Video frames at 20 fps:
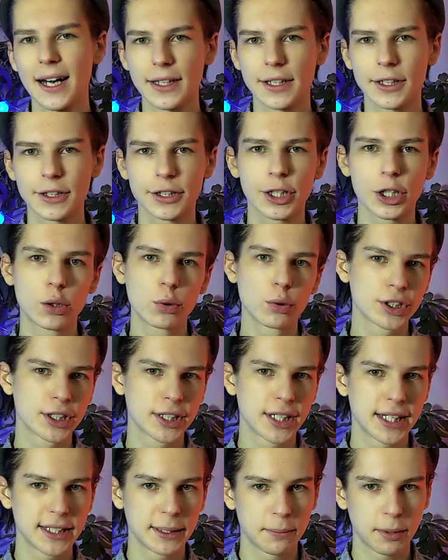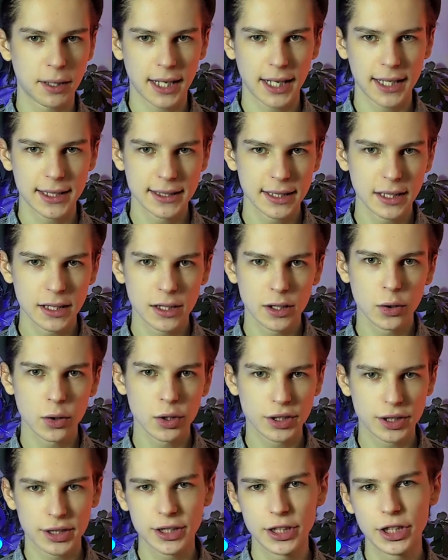ораторские курсы я не проходил,
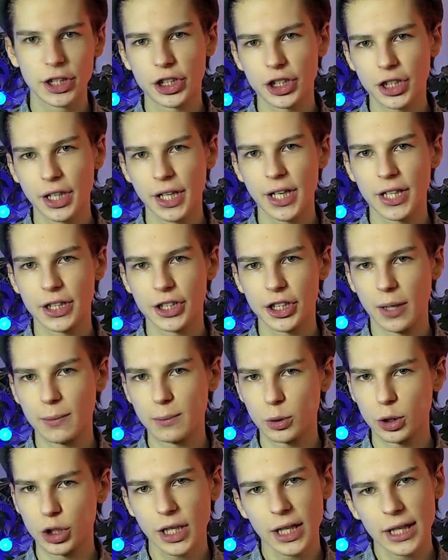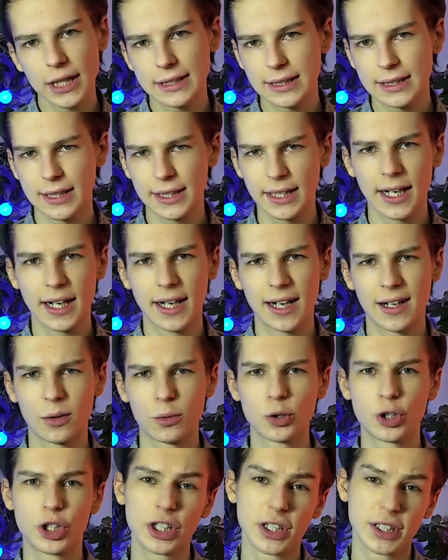но сценической речи обучался, я
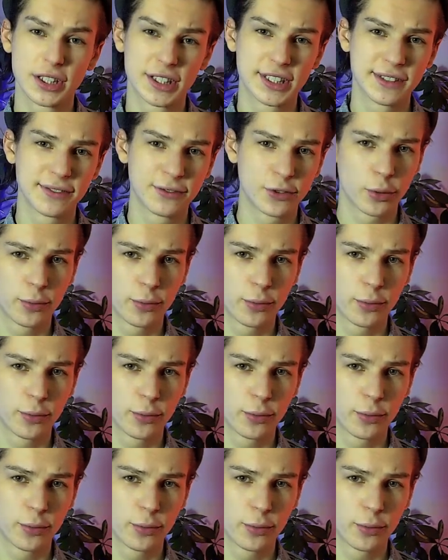учился и в